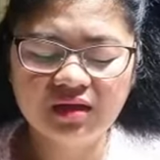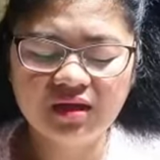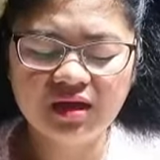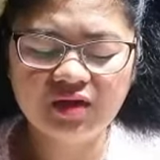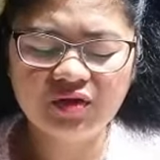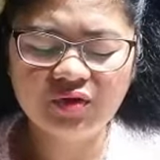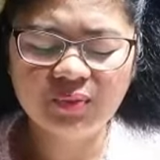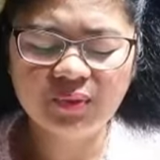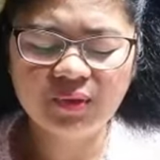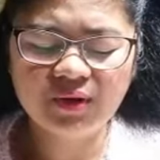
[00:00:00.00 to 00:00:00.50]

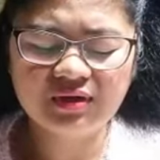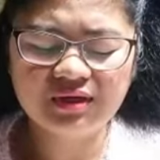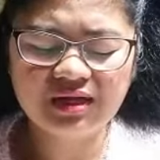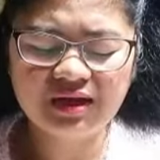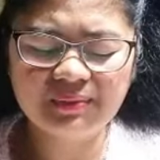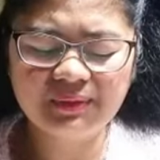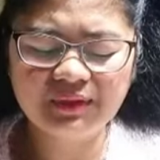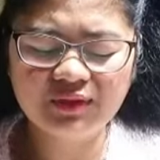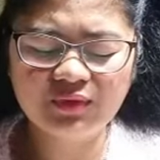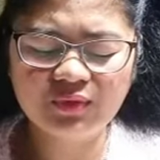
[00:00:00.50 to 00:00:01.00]
Ano po ang
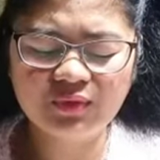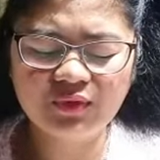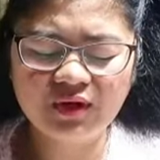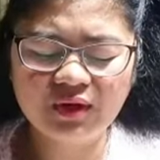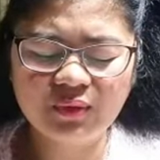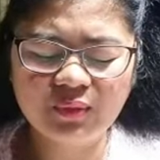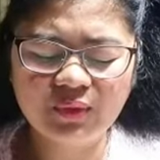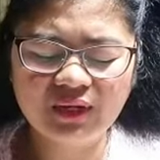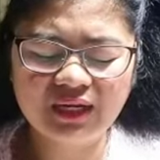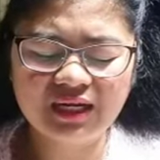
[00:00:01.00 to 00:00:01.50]
dapat kong
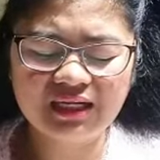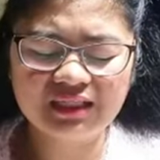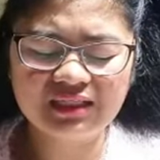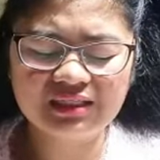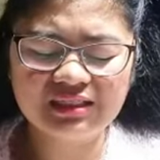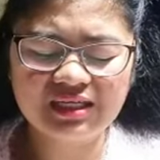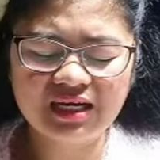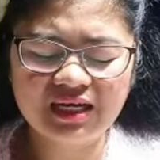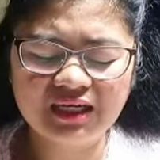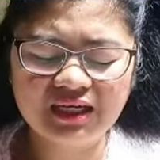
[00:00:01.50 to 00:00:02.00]
gawin, Ate
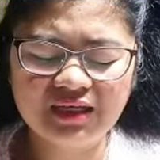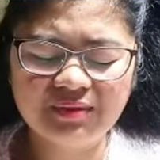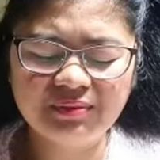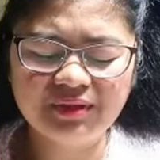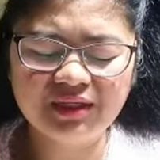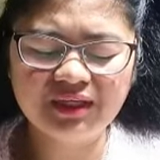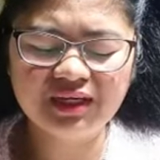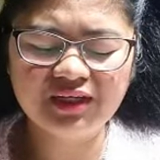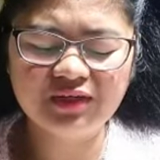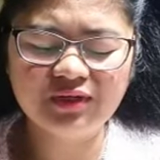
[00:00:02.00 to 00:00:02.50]
Sally?
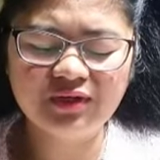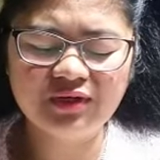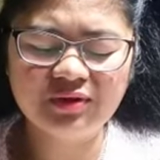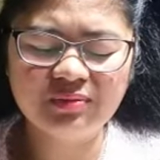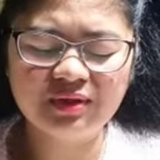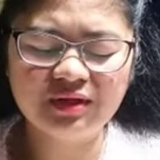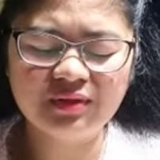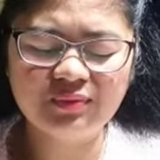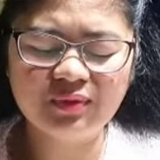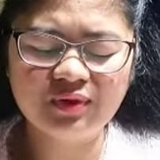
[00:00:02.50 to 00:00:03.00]
Bigyan niyo
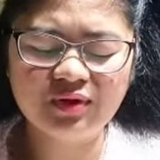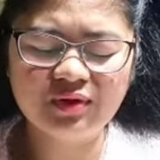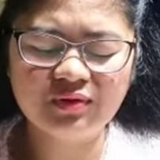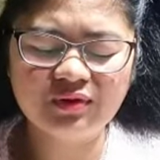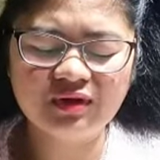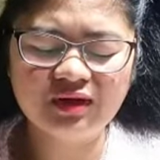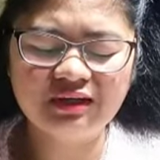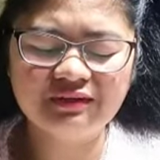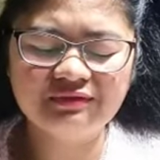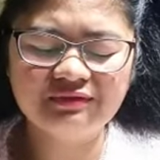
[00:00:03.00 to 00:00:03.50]
naman po ako
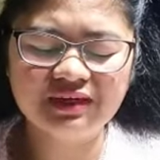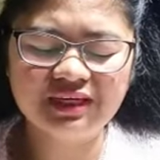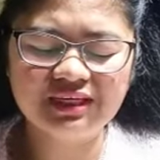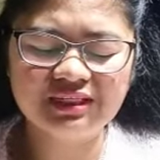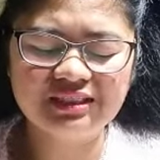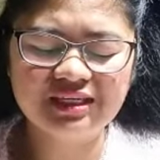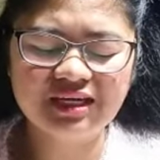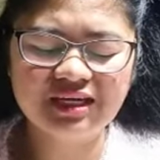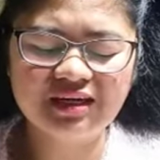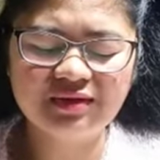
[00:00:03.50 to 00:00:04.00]
ng
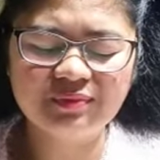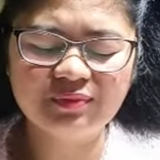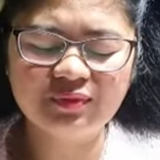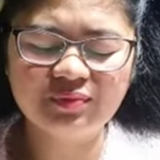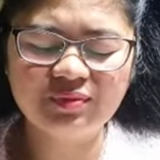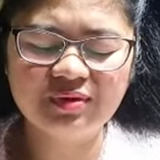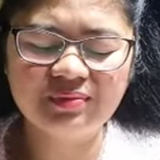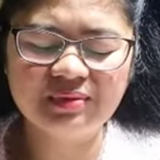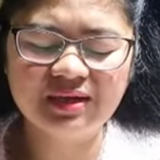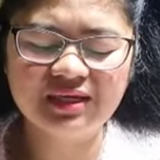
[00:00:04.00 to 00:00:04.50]
advice. Sana po
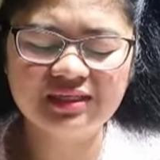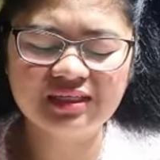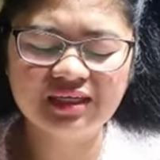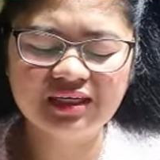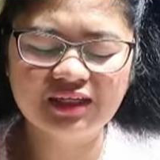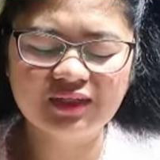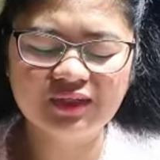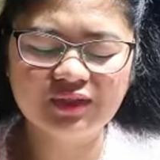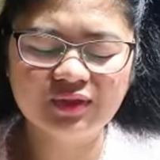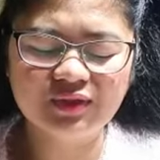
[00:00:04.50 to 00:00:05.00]
mabasa
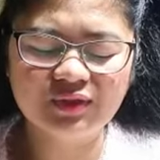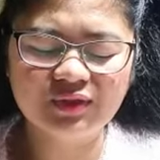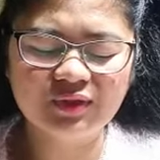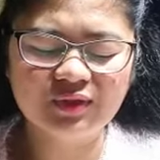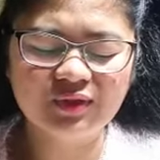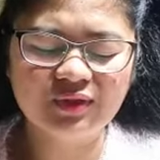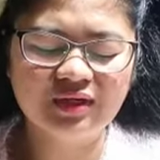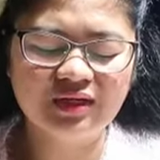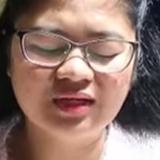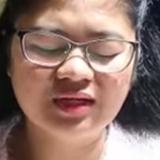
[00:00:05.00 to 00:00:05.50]

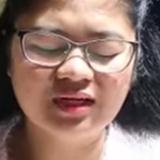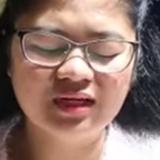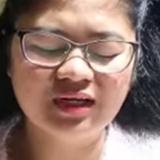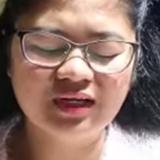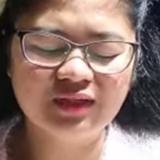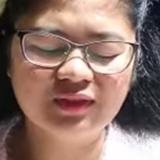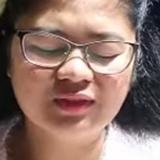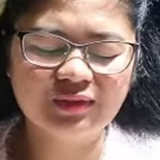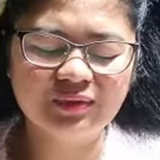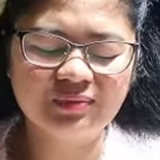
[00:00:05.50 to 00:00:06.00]
ninyo
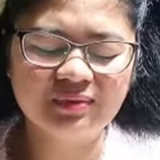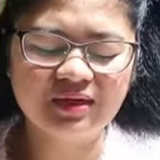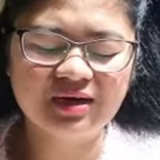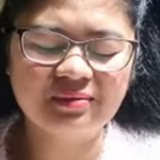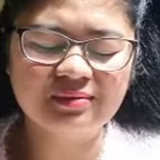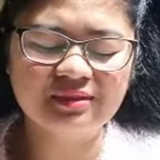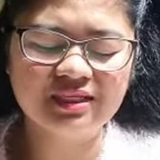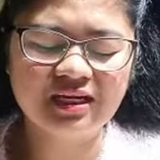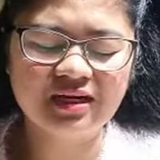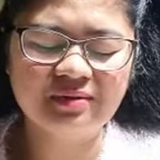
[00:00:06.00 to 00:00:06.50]
ito.
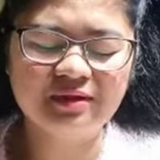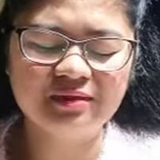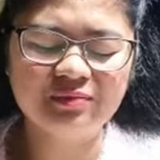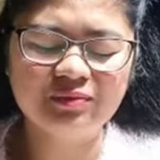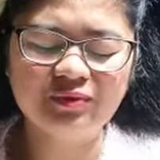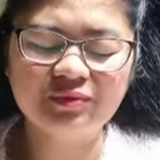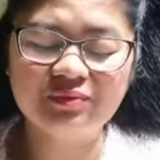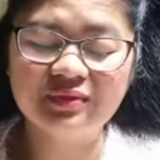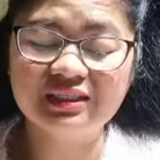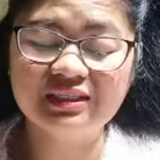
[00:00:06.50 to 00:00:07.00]
Maraming salamat
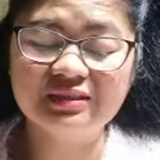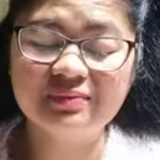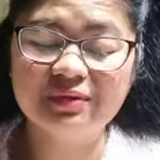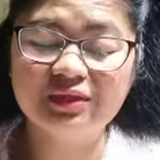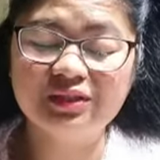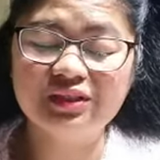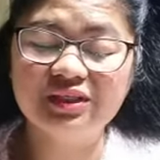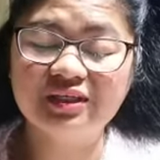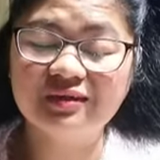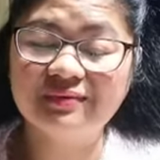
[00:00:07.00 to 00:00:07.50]
po, Beth, sa
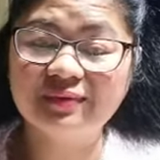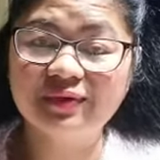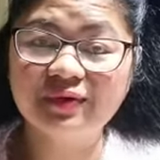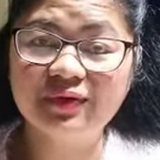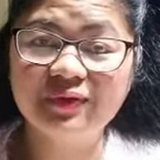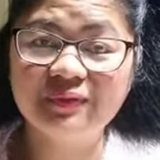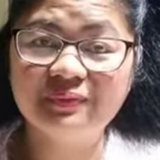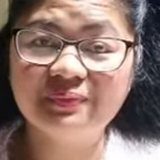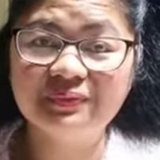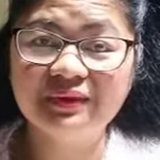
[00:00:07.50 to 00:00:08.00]
pag-share
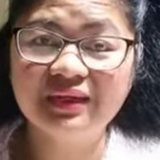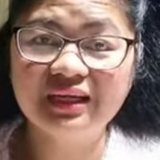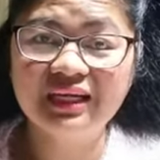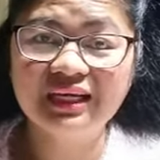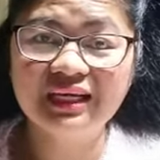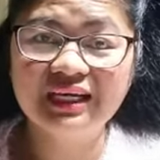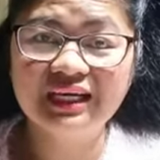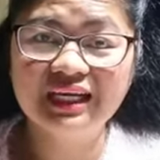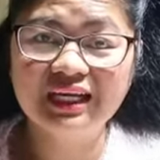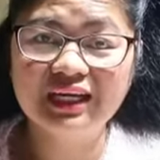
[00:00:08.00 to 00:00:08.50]
mo.
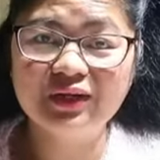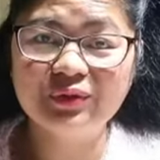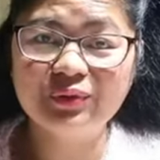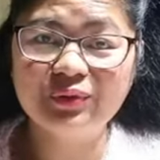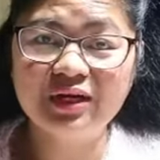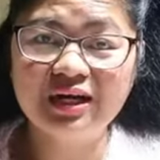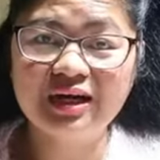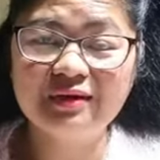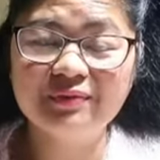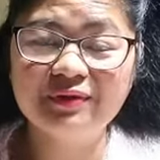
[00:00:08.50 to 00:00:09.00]
And
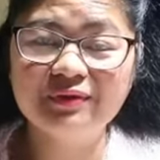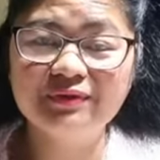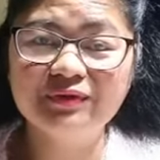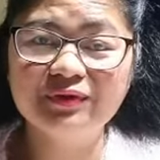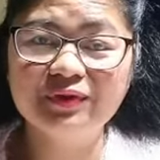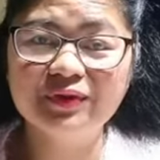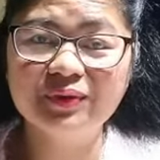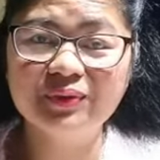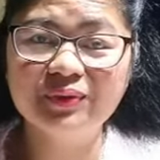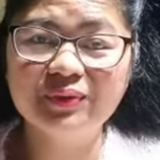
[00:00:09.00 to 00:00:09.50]
we're happy for
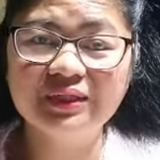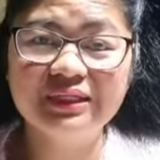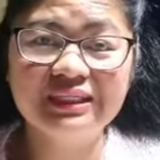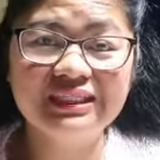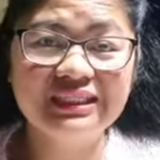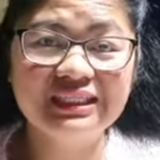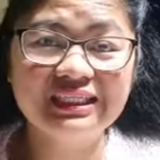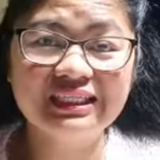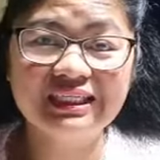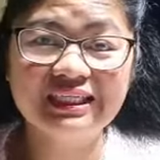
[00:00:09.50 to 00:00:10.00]
you.
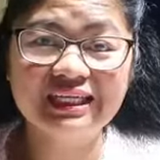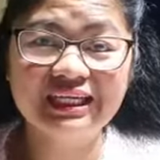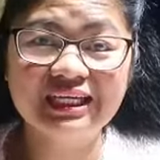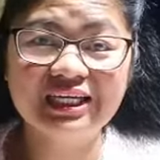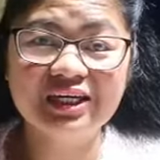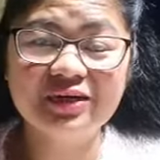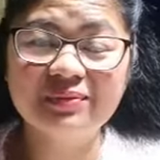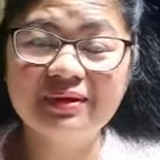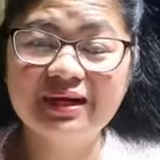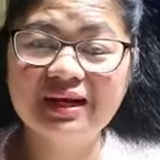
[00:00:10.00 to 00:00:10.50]
And hindi lang
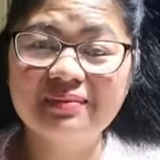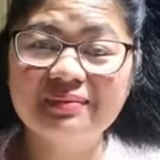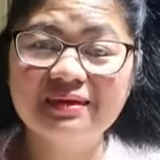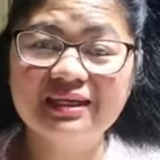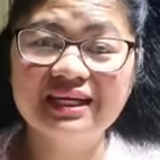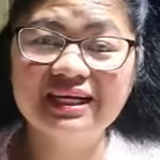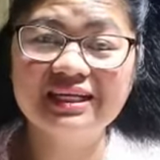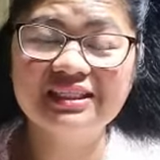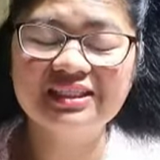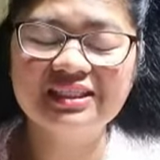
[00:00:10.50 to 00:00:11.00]
ikaw,
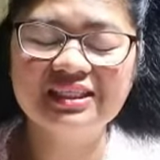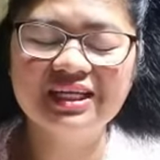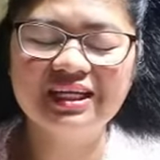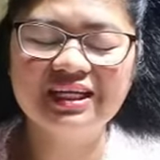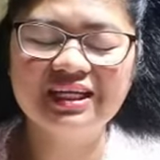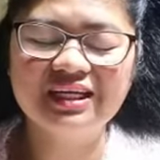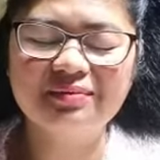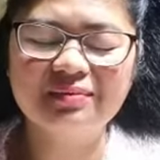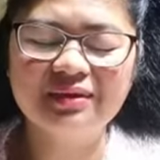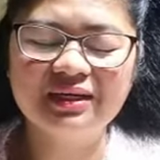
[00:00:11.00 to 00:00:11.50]
maraming lahat dyan
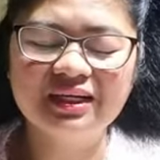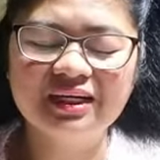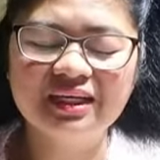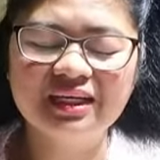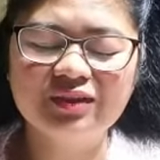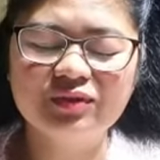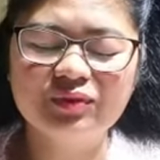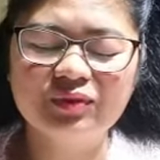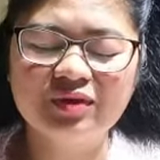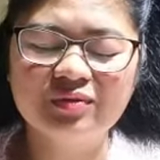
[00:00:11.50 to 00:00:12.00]
ang may
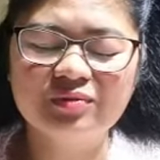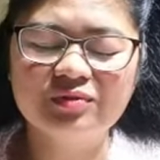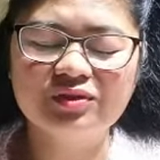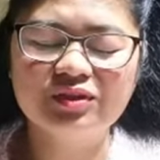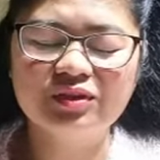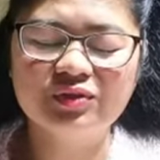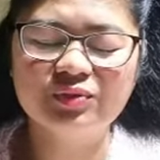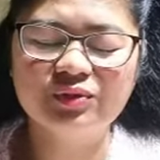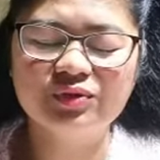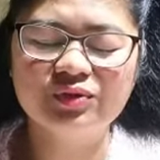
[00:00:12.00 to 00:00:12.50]
katulad mong
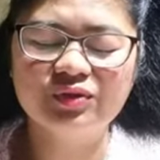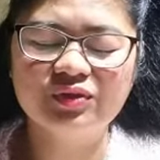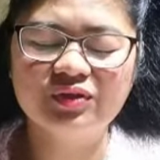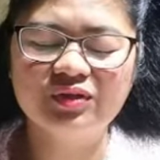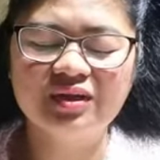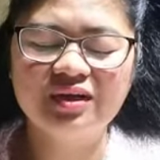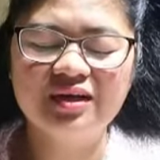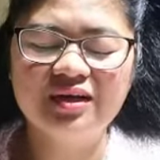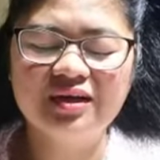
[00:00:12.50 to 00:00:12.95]
sitwasyon.